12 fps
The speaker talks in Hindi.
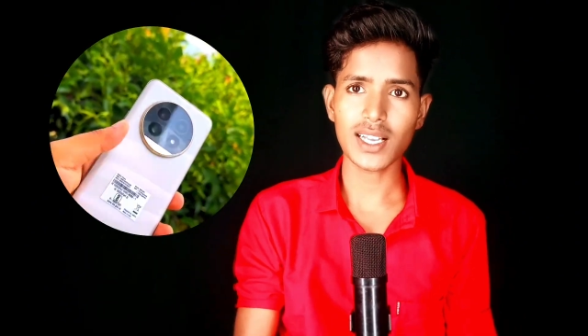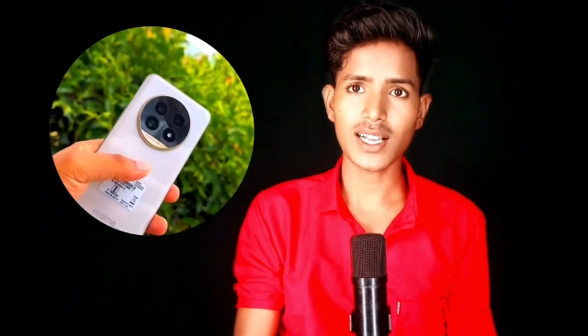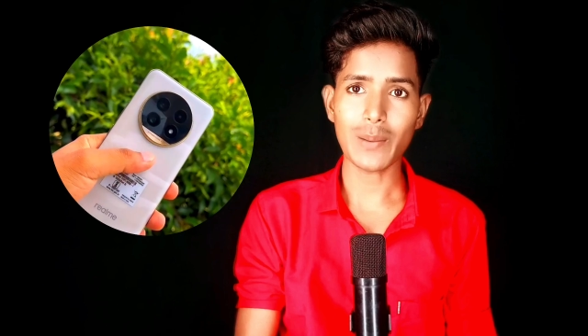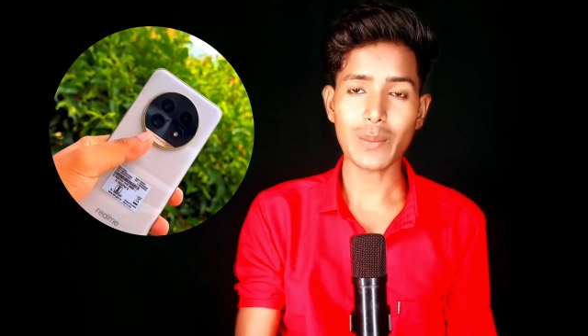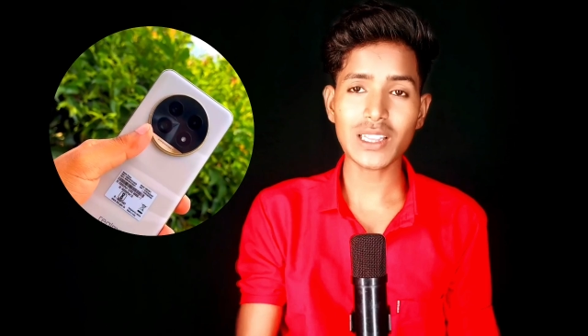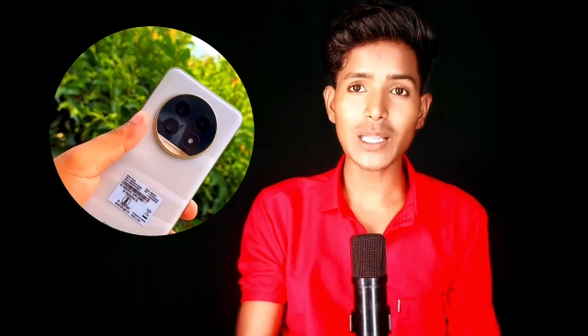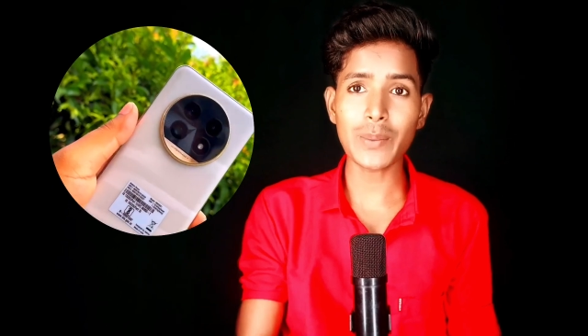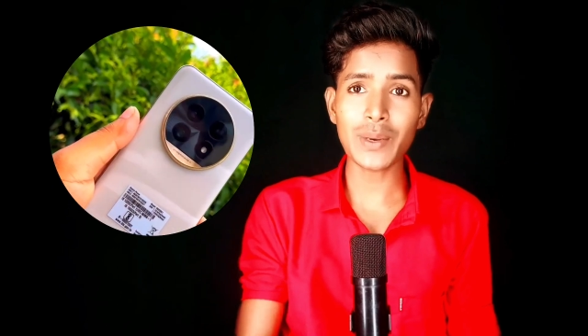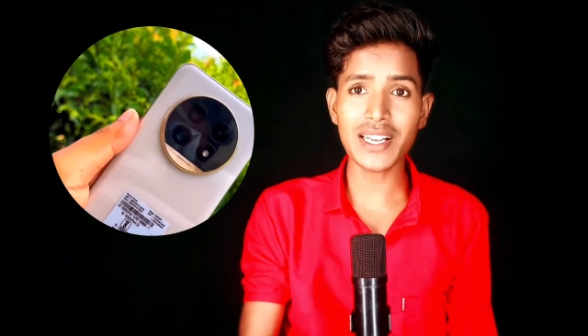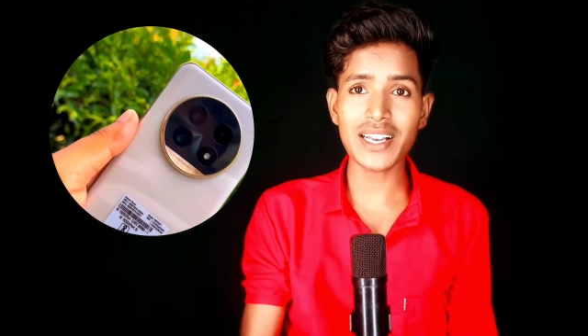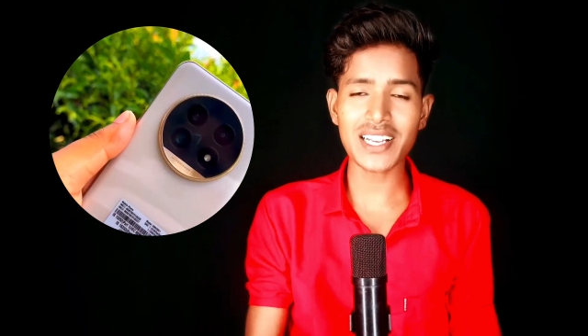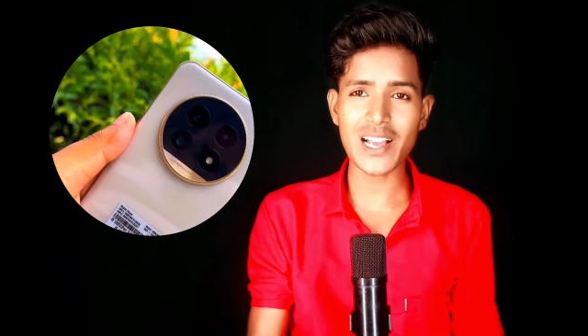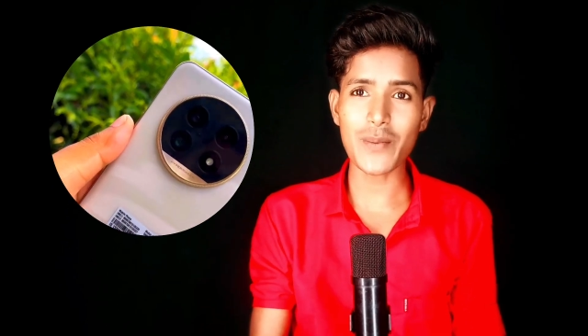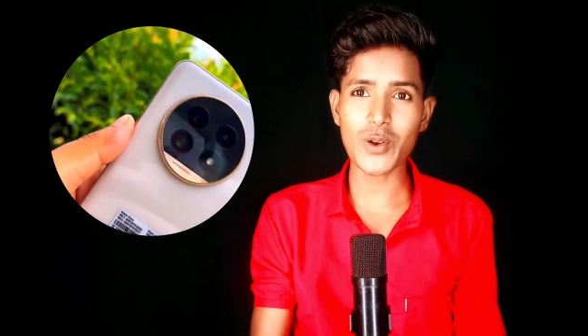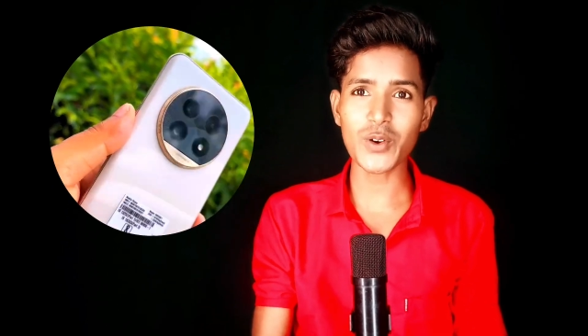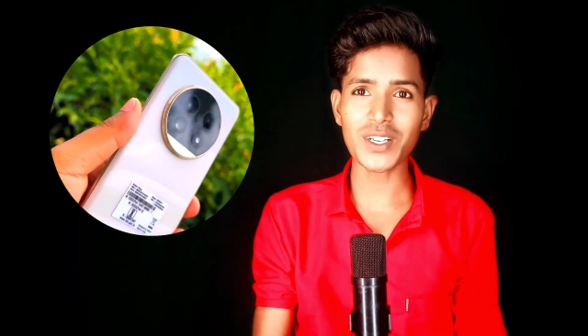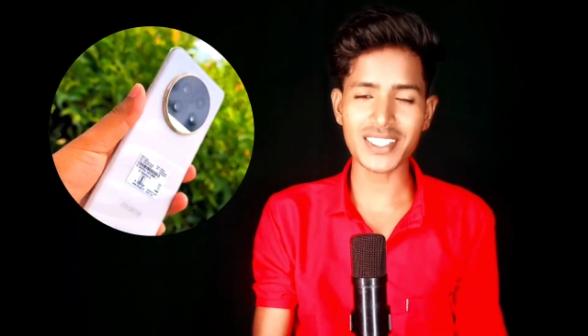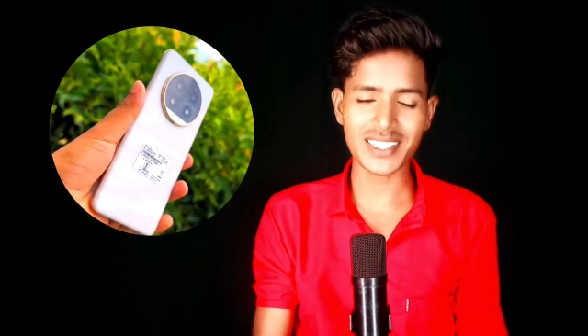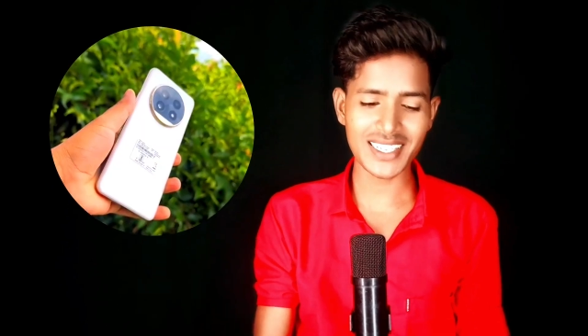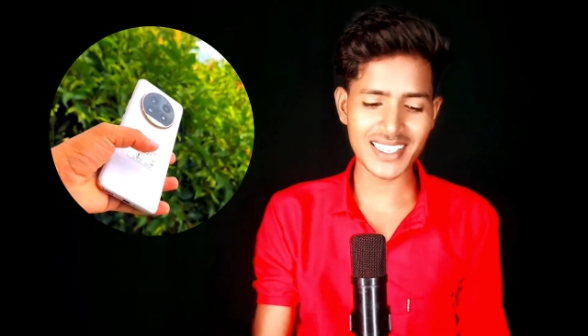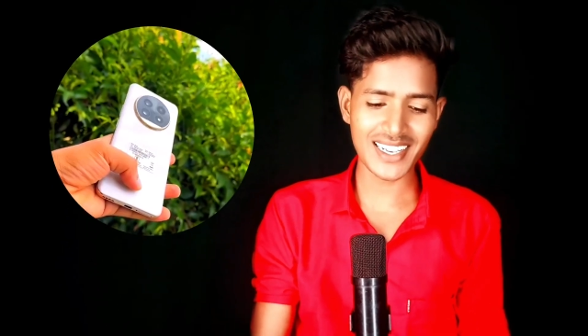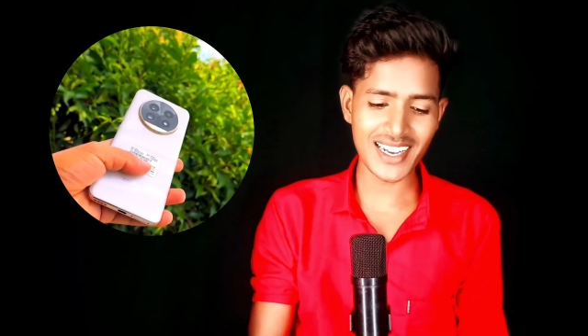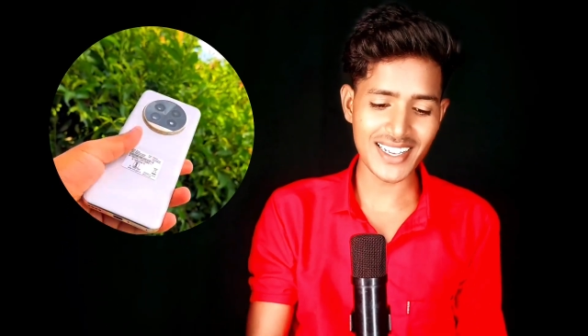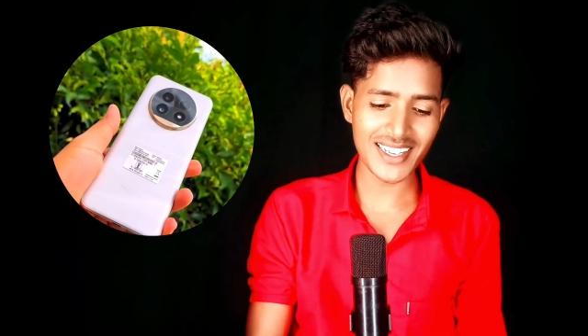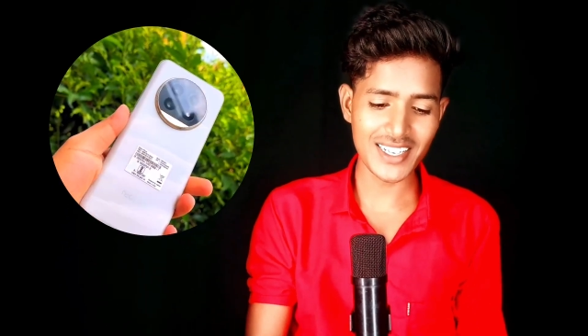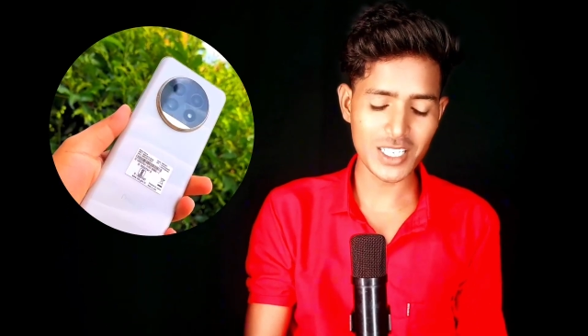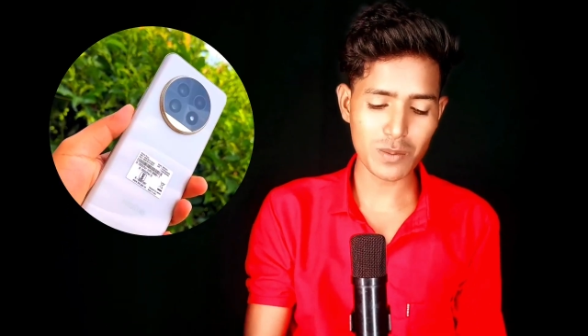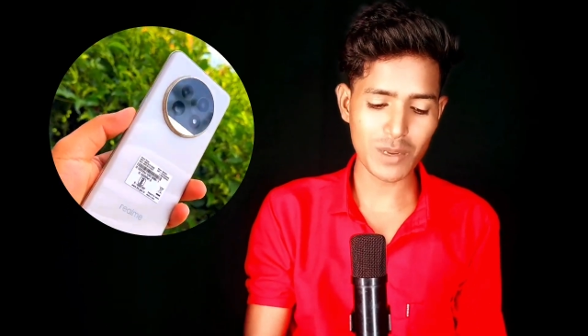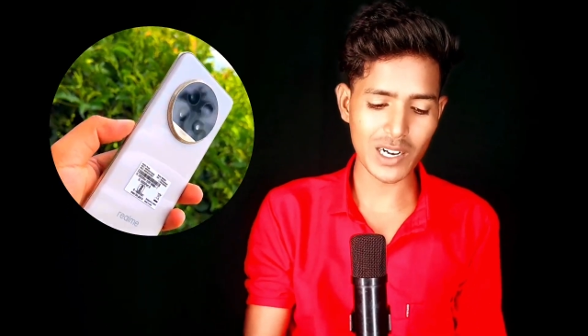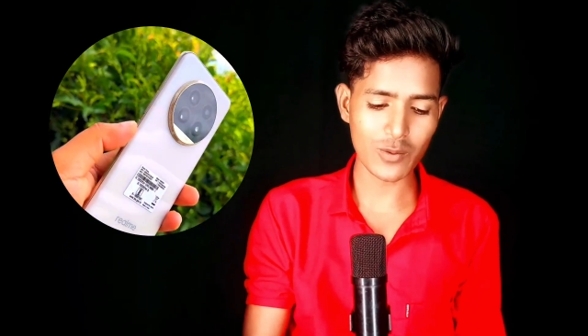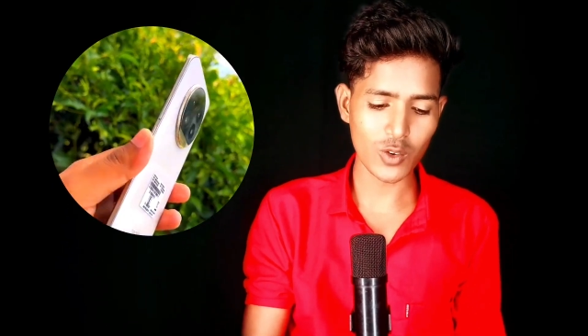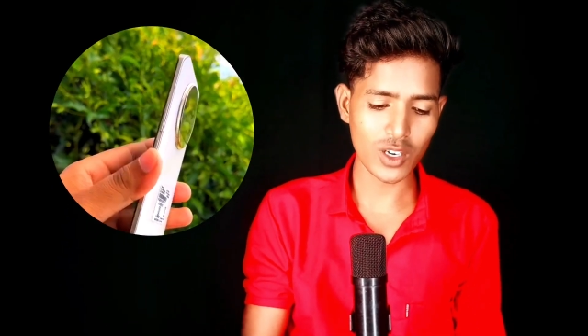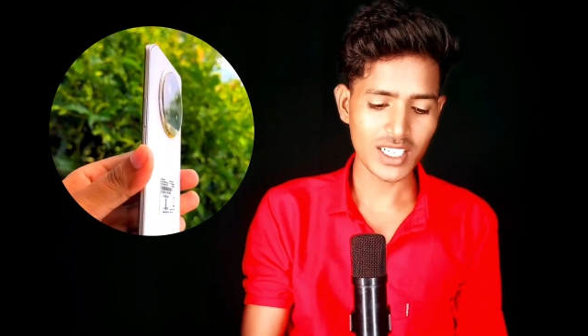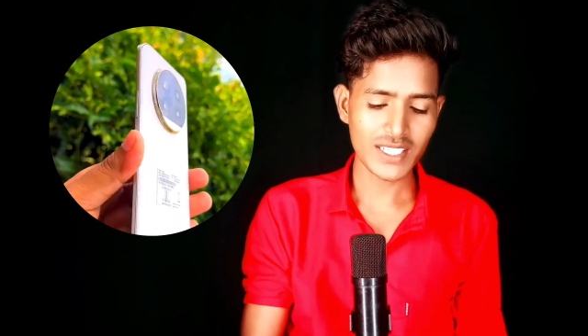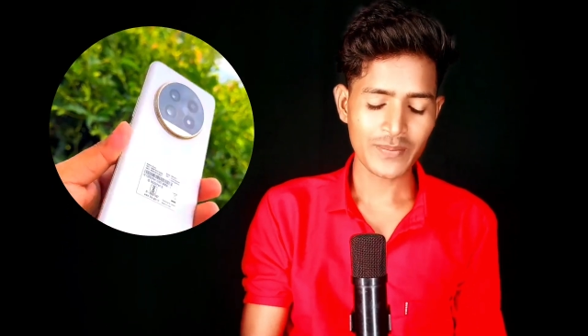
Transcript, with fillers: देगा मतलब रियल कैमरे को टक्कर देगा ये स्मार्टफोन